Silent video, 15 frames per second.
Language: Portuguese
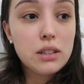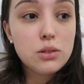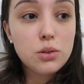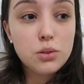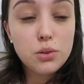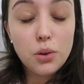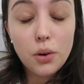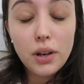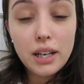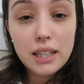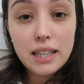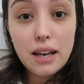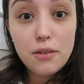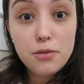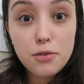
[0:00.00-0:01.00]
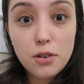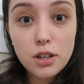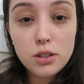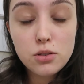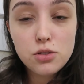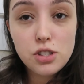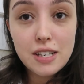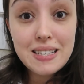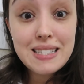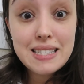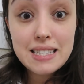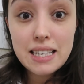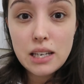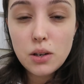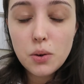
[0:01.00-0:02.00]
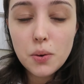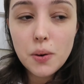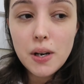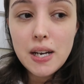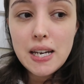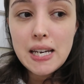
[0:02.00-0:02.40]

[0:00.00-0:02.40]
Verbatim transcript: a doutora, né, foi no dia 5.